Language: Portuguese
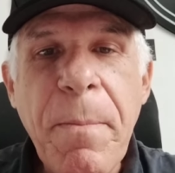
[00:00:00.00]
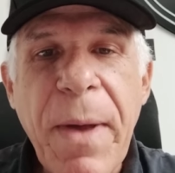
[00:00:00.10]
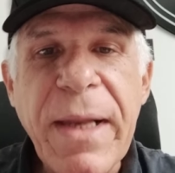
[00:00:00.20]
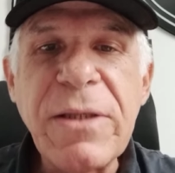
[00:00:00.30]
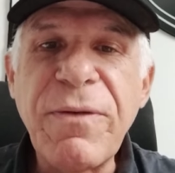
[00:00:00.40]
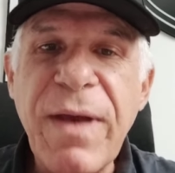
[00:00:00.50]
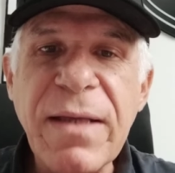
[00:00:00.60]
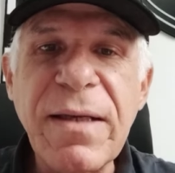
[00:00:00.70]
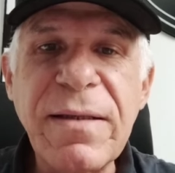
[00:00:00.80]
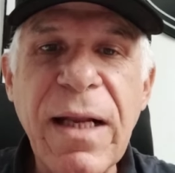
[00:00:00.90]
para
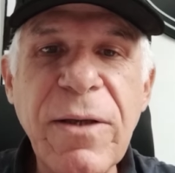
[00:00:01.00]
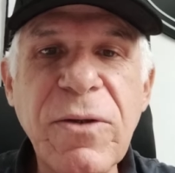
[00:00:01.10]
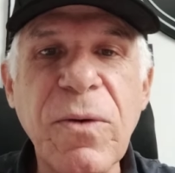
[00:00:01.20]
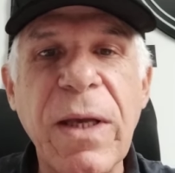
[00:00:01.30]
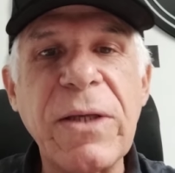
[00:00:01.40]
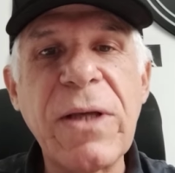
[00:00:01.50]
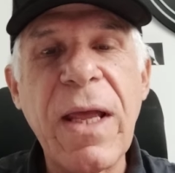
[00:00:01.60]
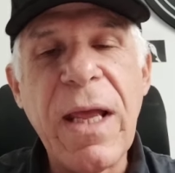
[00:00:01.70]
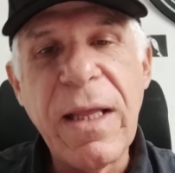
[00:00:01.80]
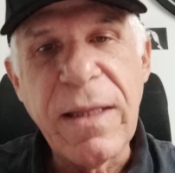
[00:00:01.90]
diversas seleções.
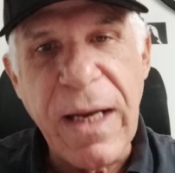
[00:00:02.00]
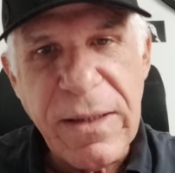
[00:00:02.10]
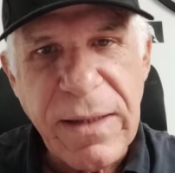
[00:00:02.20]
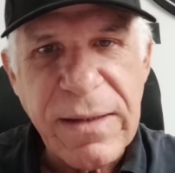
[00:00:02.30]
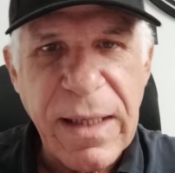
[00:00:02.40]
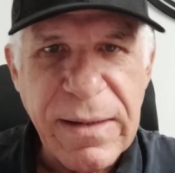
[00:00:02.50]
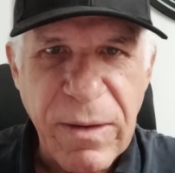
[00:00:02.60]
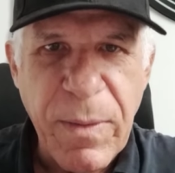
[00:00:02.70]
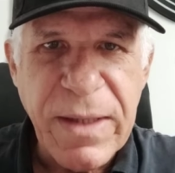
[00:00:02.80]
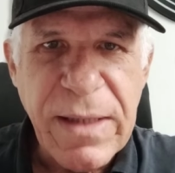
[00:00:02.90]
Três da
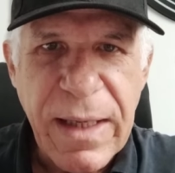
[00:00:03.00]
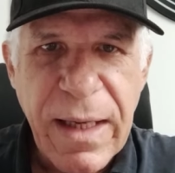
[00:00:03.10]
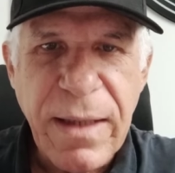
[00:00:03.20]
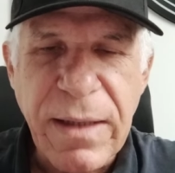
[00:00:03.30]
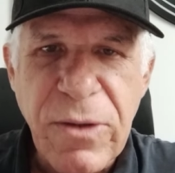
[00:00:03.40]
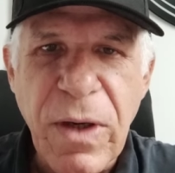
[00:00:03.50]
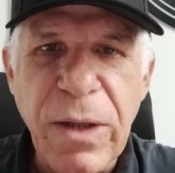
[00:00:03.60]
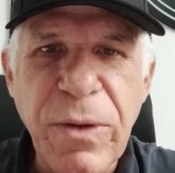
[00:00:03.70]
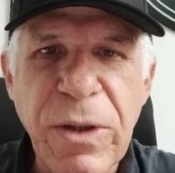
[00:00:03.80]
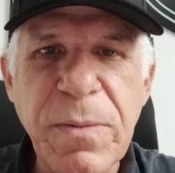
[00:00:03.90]
seleção brasileira, três
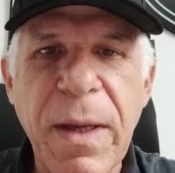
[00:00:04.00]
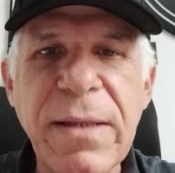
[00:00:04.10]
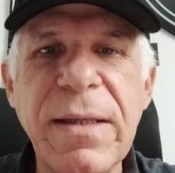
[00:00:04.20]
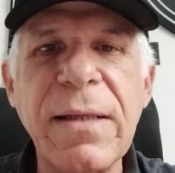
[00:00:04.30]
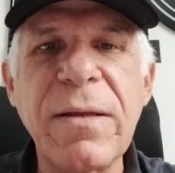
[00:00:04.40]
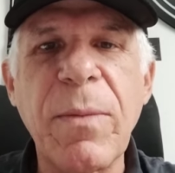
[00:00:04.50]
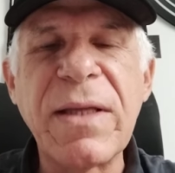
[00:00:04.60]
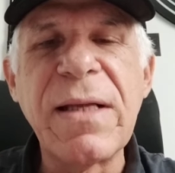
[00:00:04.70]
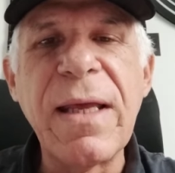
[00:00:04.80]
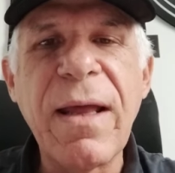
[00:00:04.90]
jogadores para a seleção
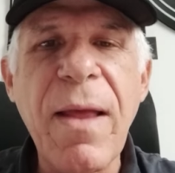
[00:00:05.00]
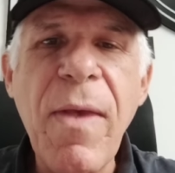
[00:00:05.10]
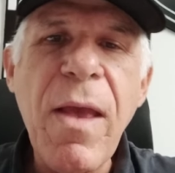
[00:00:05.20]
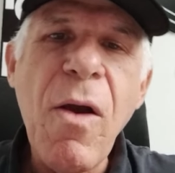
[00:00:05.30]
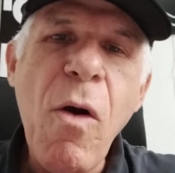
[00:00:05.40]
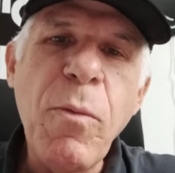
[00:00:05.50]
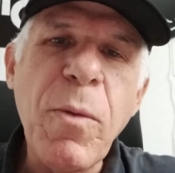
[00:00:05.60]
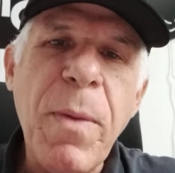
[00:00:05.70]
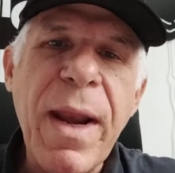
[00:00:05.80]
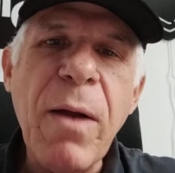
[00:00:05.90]
brasileira, um
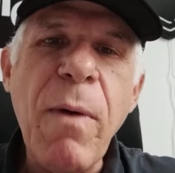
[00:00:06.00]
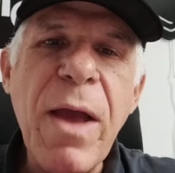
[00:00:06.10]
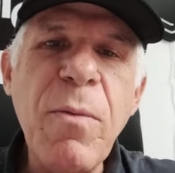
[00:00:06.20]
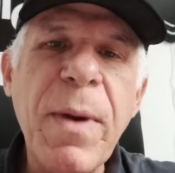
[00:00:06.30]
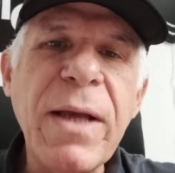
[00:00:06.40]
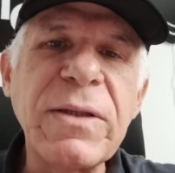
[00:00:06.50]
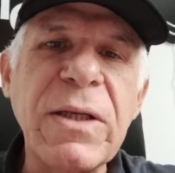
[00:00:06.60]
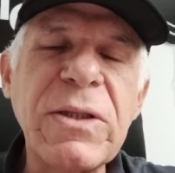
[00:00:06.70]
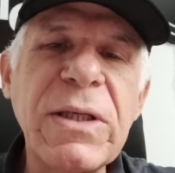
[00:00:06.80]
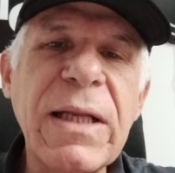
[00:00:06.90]
para o Paraguai, um para a
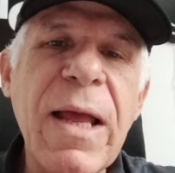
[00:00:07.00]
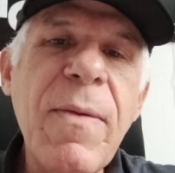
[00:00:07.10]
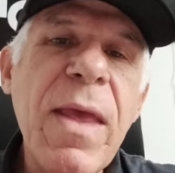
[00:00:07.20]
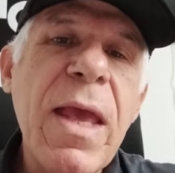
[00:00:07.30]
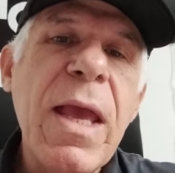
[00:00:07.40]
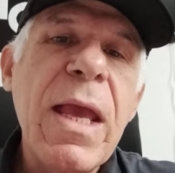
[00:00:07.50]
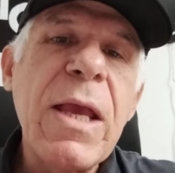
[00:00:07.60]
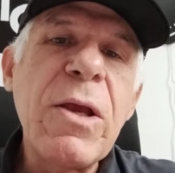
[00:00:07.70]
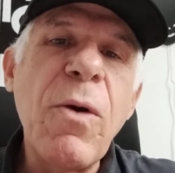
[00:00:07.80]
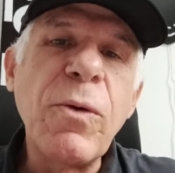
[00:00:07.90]
Argentina
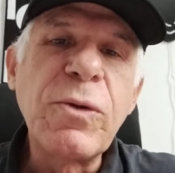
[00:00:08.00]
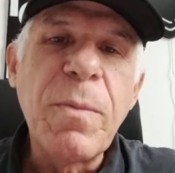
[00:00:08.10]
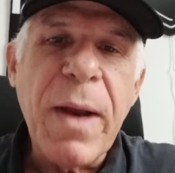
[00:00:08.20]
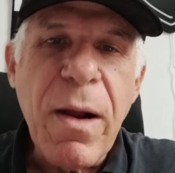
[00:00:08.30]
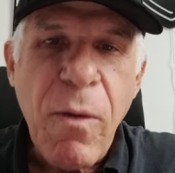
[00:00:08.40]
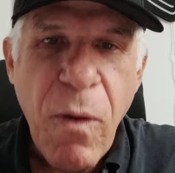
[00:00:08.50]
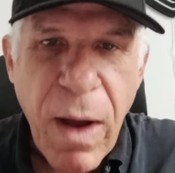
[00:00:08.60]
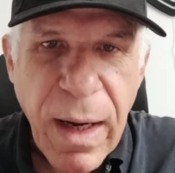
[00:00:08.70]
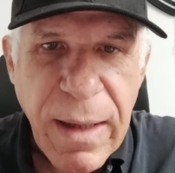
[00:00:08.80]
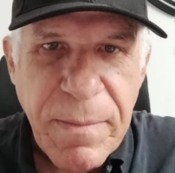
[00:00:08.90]
e outro para
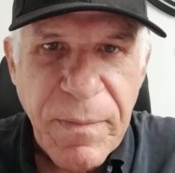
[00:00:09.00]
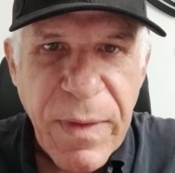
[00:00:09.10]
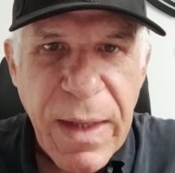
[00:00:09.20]
Angola.